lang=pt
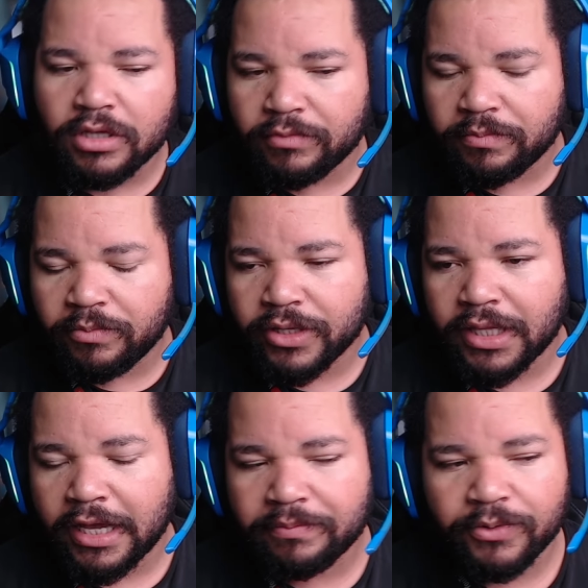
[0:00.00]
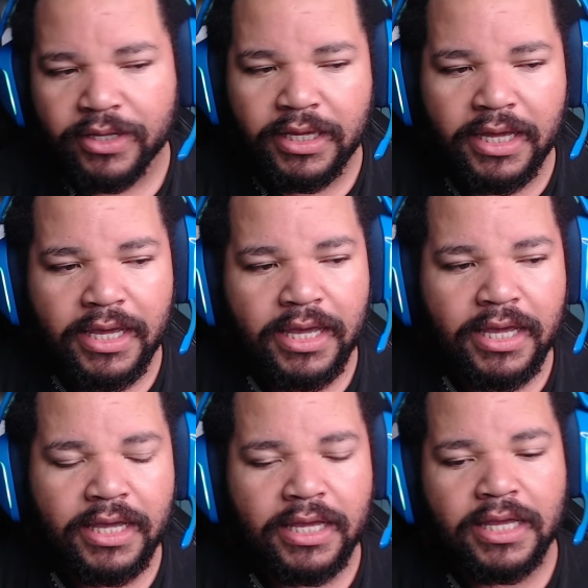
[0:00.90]
não me importei
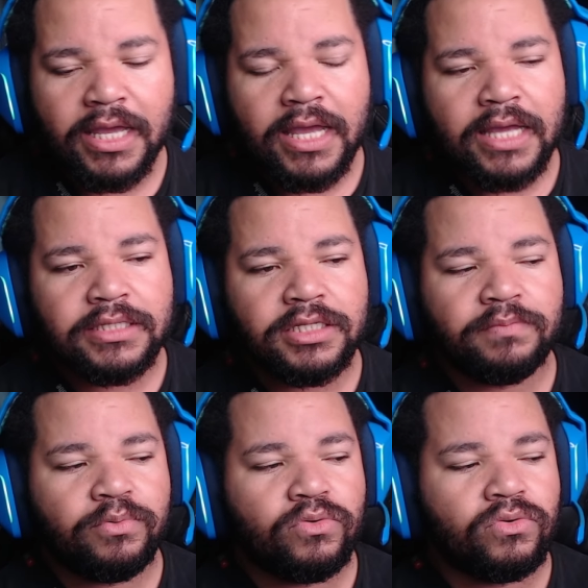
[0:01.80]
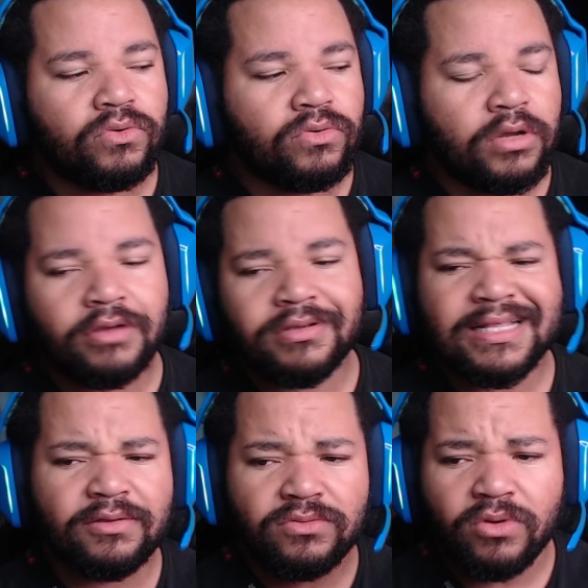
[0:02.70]
porque Tipo, eu já
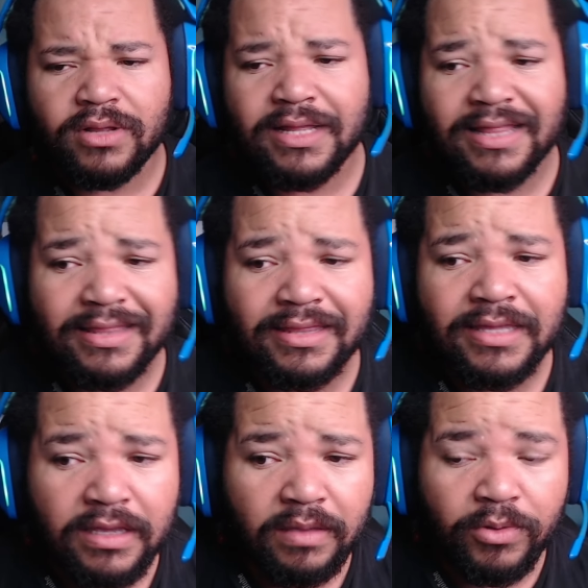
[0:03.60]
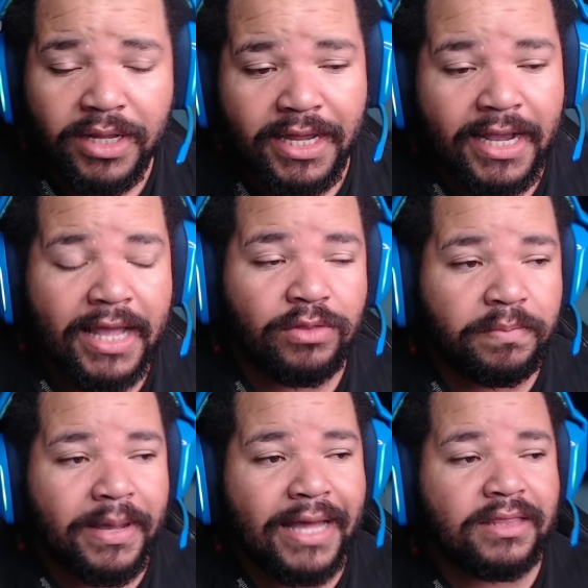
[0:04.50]
tenho todas as skins que poderia ganhar no
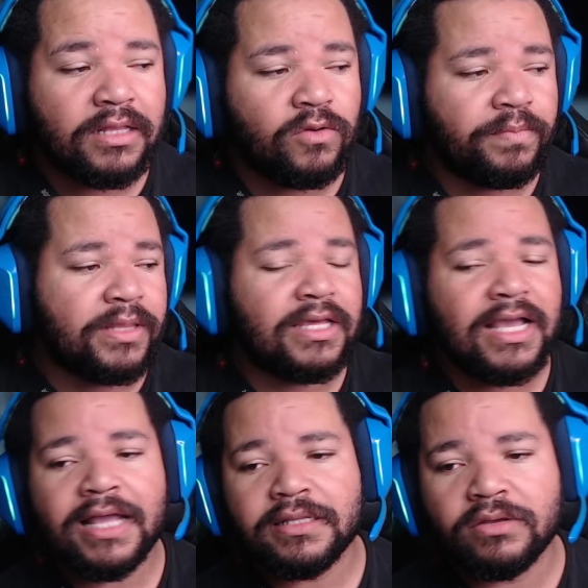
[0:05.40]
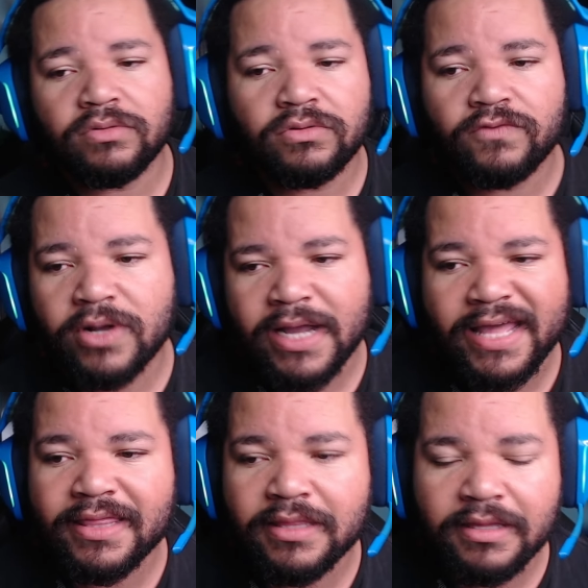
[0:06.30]
passe, então eu pensei, ah, então eu não vou ganhar
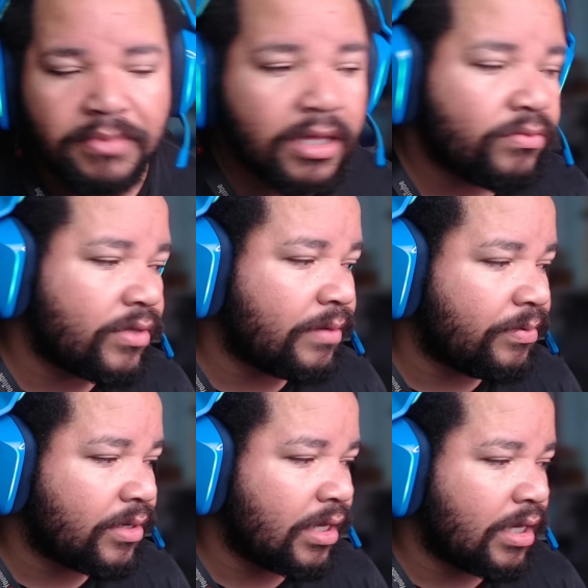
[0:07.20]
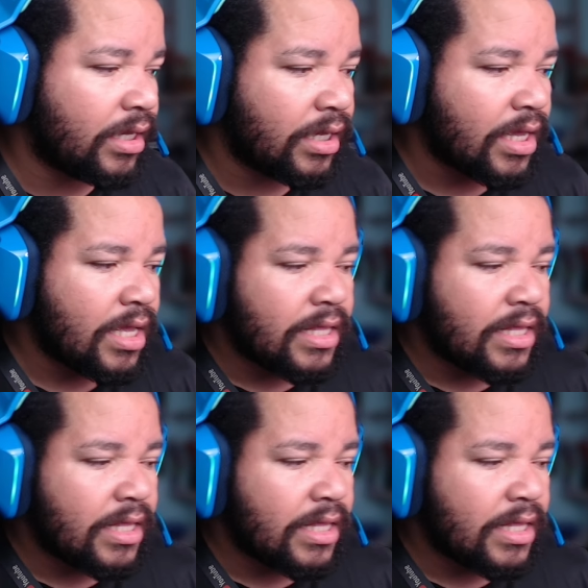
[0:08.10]
essa skin mesmo, né? Porque